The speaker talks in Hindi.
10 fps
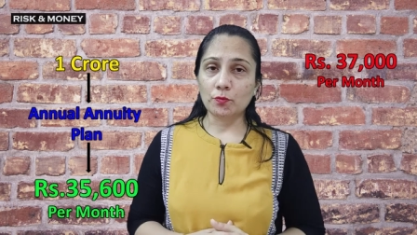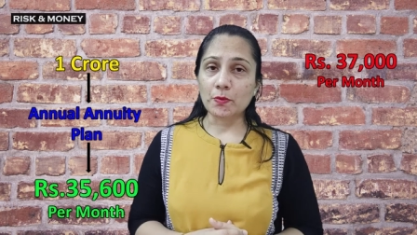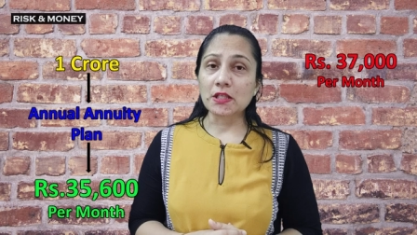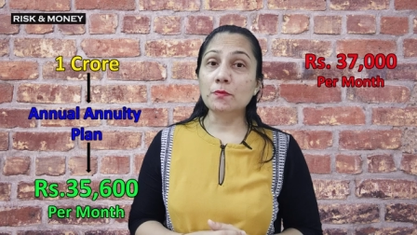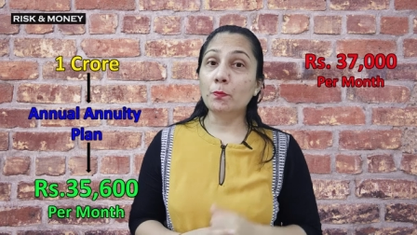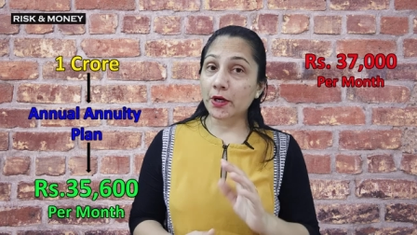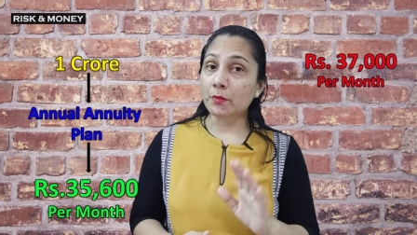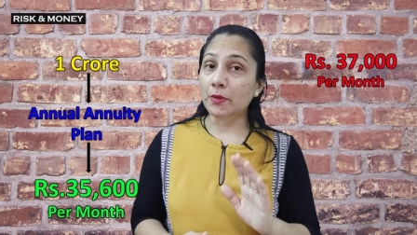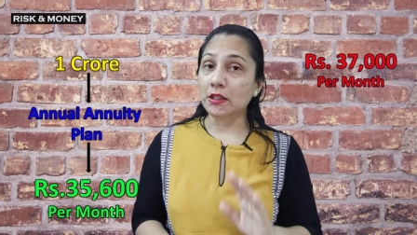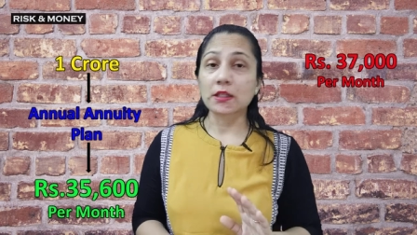रुपीज़ पर
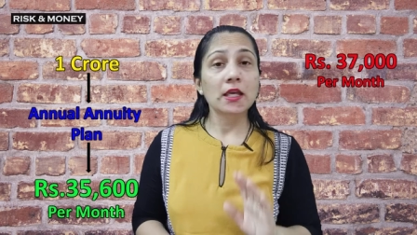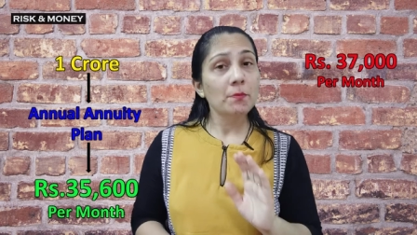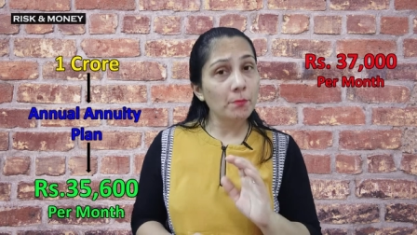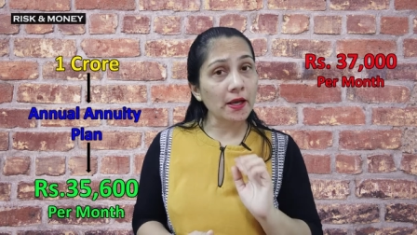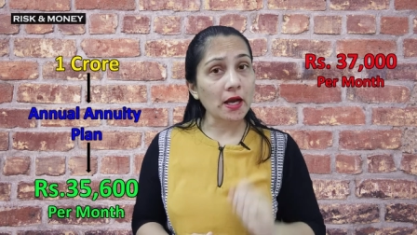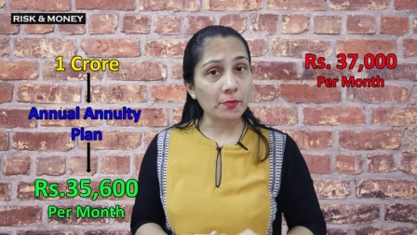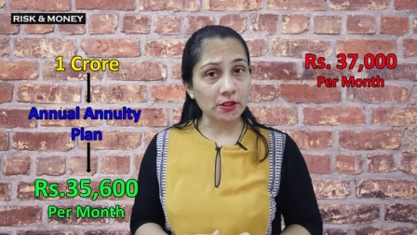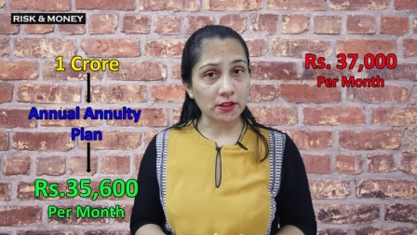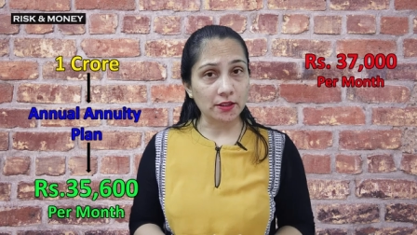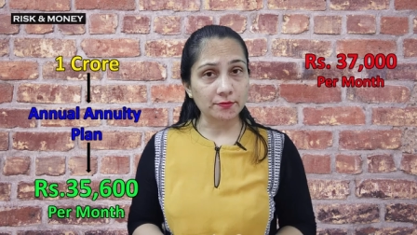मंथ के बराबर
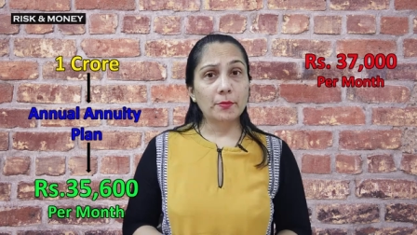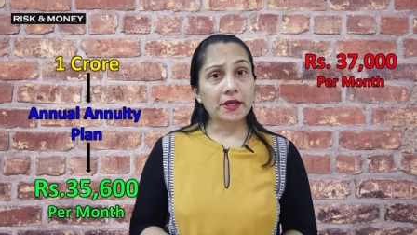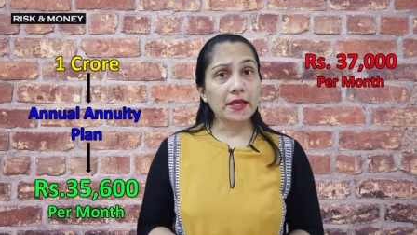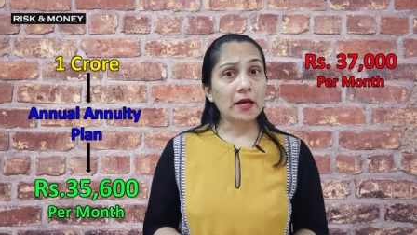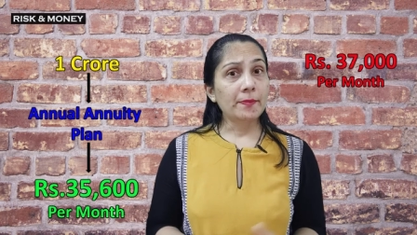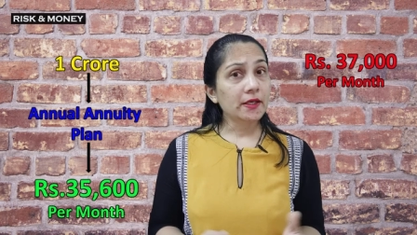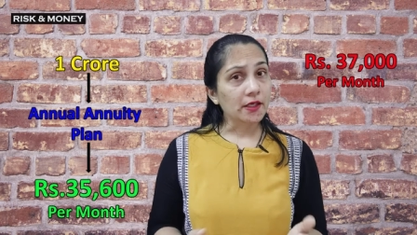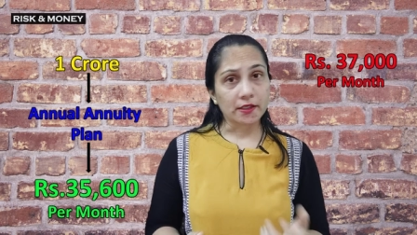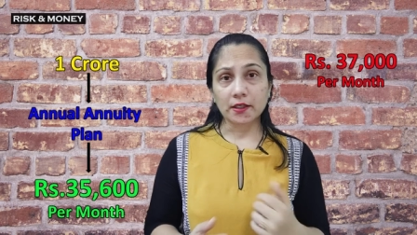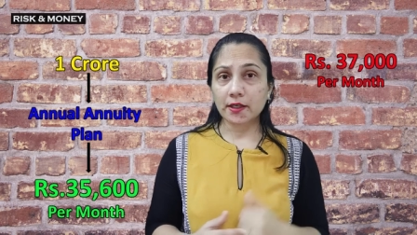था बट यहाँ पे
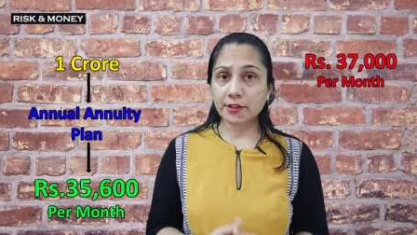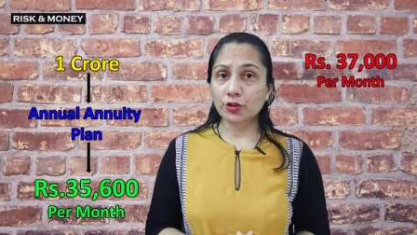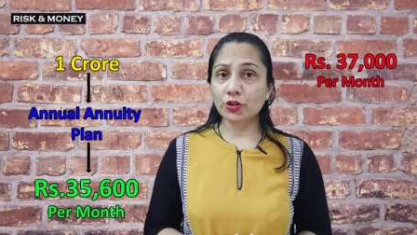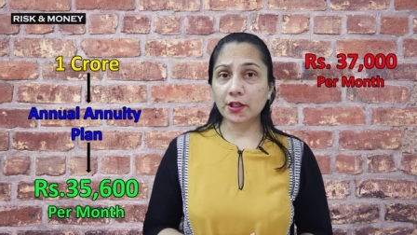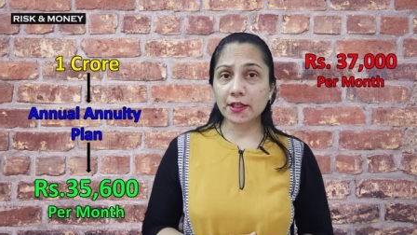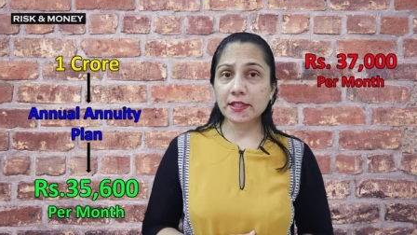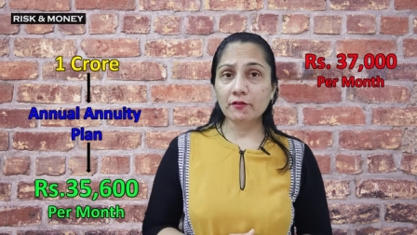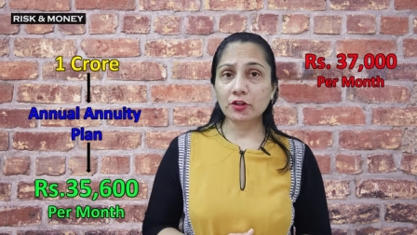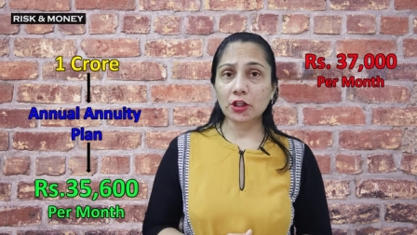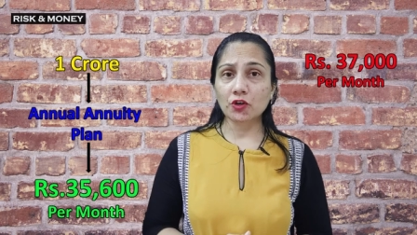घर का खर्चा तो थर्टी
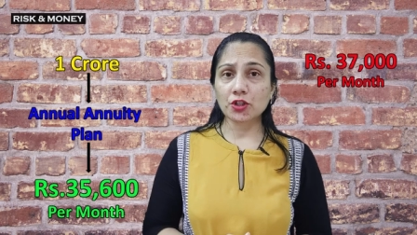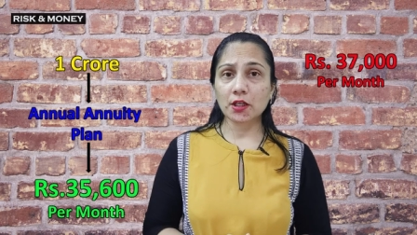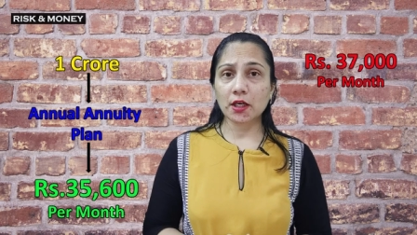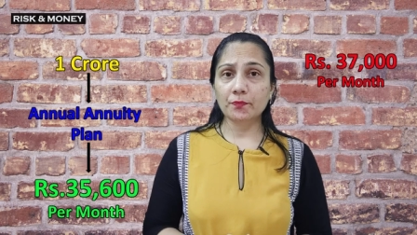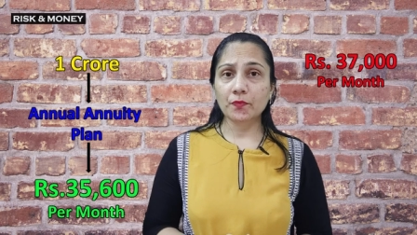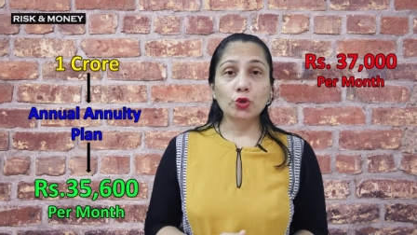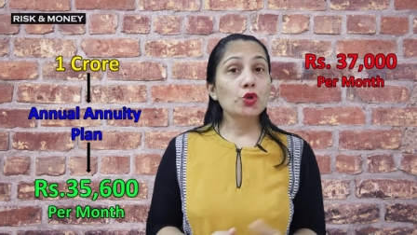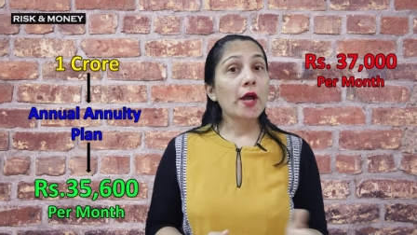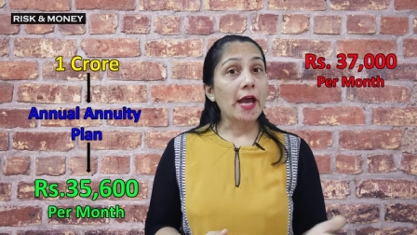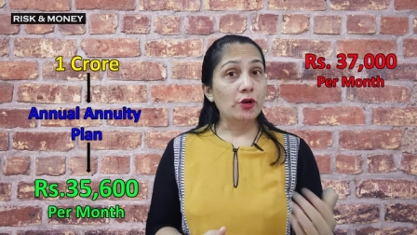सेवन थाउजेंड है तो जो